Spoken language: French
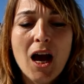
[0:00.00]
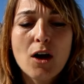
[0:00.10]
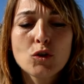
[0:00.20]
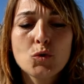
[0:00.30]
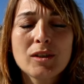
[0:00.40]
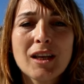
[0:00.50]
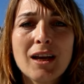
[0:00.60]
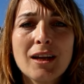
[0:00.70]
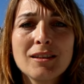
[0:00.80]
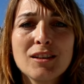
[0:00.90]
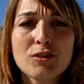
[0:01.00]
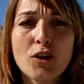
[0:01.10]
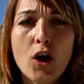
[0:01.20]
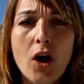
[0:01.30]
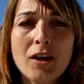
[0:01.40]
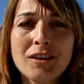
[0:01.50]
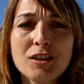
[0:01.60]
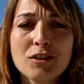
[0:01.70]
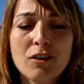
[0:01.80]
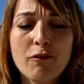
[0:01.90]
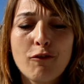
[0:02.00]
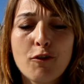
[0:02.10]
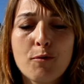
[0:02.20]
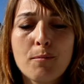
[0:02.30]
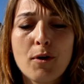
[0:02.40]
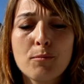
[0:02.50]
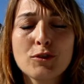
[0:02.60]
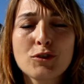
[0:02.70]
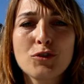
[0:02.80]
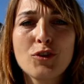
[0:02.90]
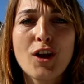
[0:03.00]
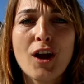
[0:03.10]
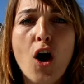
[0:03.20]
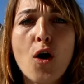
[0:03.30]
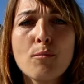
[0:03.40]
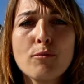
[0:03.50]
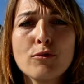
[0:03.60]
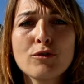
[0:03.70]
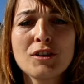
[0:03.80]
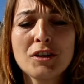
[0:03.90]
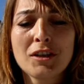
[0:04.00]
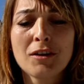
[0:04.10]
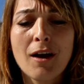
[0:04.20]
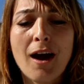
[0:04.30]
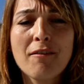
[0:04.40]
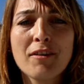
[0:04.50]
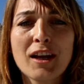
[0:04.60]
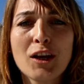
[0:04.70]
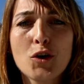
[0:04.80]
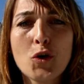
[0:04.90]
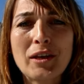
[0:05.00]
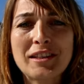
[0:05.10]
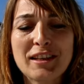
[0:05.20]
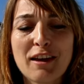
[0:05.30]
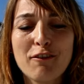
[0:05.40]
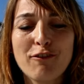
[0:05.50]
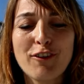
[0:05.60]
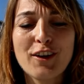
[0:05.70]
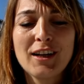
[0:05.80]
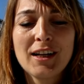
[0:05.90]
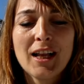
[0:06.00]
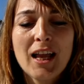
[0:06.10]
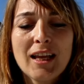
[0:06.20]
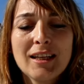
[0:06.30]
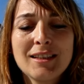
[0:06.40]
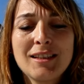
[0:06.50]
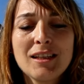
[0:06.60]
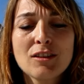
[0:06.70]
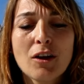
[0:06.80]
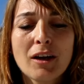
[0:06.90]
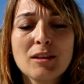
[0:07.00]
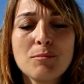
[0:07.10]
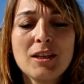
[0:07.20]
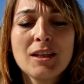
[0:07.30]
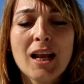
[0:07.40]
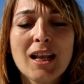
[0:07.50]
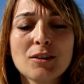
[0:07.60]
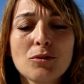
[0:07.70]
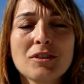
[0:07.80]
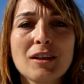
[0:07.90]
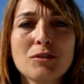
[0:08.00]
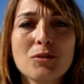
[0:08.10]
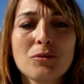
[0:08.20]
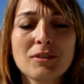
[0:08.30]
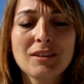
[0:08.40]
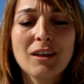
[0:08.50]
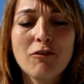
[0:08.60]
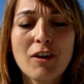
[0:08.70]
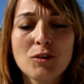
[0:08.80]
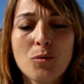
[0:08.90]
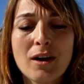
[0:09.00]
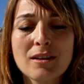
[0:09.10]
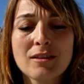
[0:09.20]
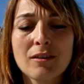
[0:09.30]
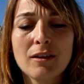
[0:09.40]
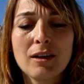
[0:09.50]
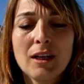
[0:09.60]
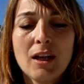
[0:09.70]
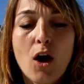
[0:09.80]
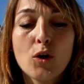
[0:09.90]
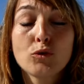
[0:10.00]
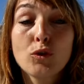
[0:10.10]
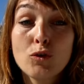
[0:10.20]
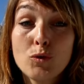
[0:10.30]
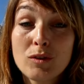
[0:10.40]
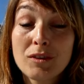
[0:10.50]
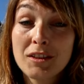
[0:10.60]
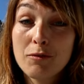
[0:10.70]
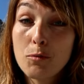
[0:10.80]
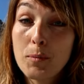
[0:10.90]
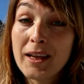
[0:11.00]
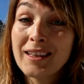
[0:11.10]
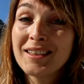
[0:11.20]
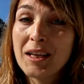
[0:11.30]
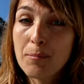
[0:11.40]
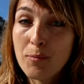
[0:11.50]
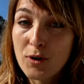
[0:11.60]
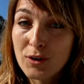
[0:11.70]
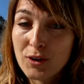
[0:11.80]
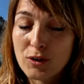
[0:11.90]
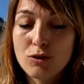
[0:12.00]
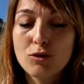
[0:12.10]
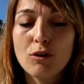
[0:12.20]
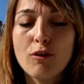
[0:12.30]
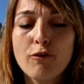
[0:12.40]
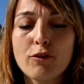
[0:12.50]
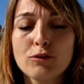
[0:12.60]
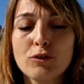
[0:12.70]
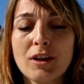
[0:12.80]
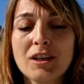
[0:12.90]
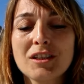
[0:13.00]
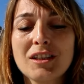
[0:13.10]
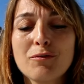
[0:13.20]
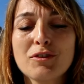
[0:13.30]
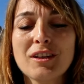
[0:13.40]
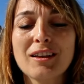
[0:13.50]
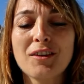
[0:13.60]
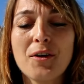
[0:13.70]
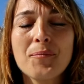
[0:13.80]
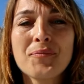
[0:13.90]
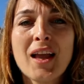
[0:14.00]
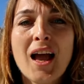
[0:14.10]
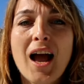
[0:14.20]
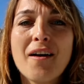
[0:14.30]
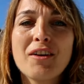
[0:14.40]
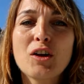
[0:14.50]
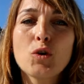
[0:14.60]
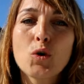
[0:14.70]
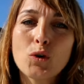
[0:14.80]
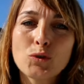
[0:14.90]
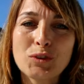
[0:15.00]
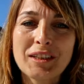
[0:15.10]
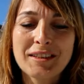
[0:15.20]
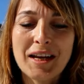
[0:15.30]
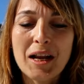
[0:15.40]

Ensuite à 10h, un échauffement musculaire en musique avec l'ESF. 10h30, il y a l'association stéphanoise en tenue, s'il vous plaît, d'époque sur le front de neige qui vous attend avec le Corso des